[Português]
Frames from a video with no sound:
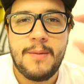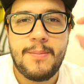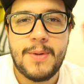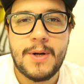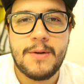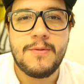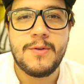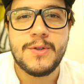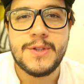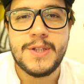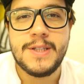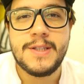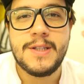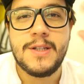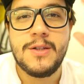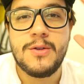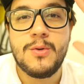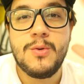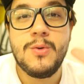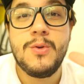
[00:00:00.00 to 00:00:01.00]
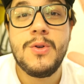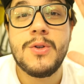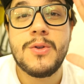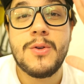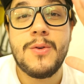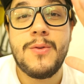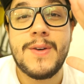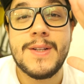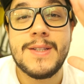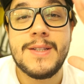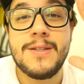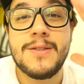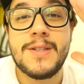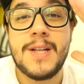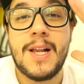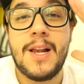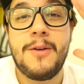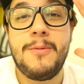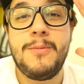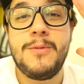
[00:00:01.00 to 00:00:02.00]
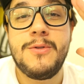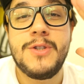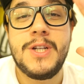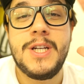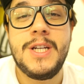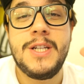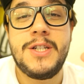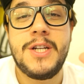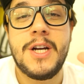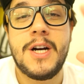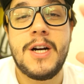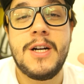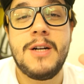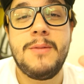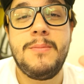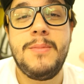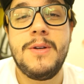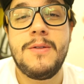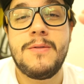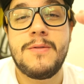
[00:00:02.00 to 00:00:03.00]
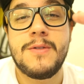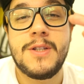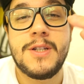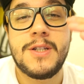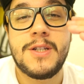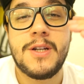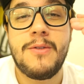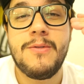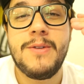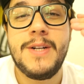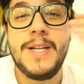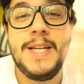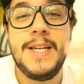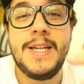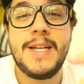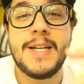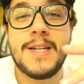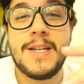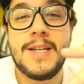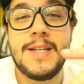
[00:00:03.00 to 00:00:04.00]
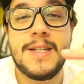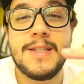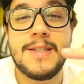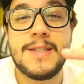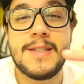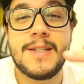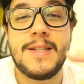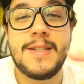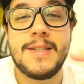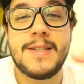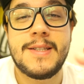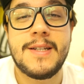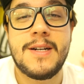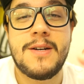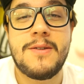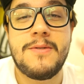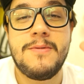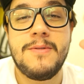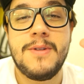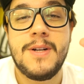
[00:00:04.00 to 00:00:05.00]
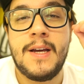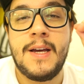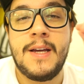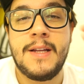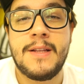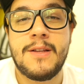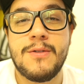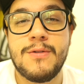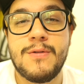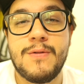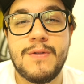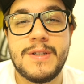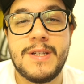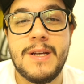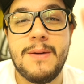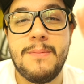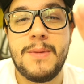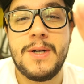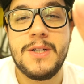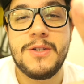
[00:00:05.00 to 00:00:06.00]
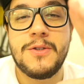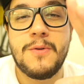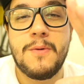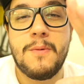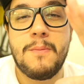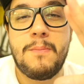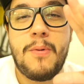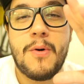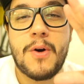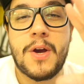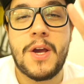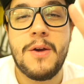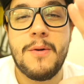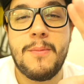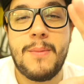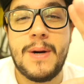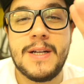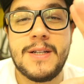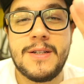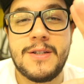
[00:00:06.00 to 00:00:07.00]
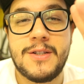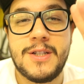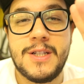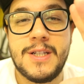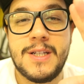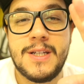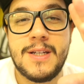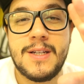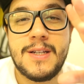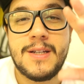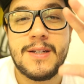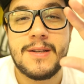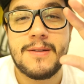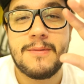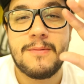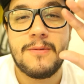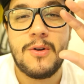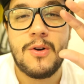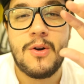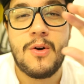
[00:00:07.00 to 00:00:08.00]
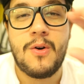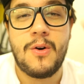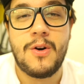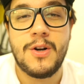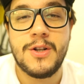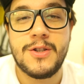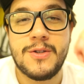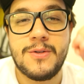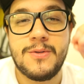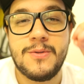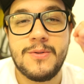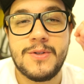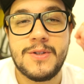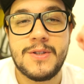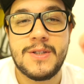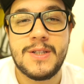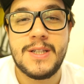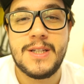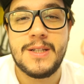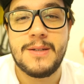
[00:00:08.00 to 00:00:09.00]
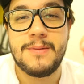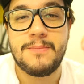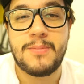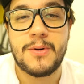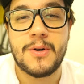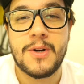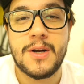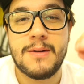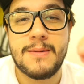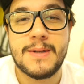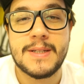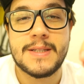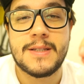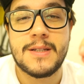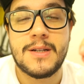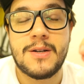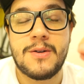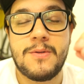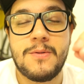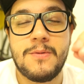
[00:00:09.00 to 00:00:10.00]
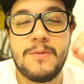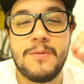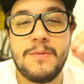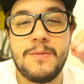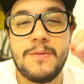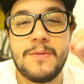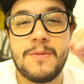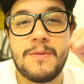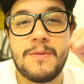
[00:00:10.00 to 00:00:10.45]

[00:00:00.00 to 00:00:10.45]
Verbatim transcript: Lembrando vocês que tudo que eu tô fazendo tá lá no meu GitHub, eu vou deixar o link aqui na descrição. Então se você manja um pouquinho mais de códigos e programação,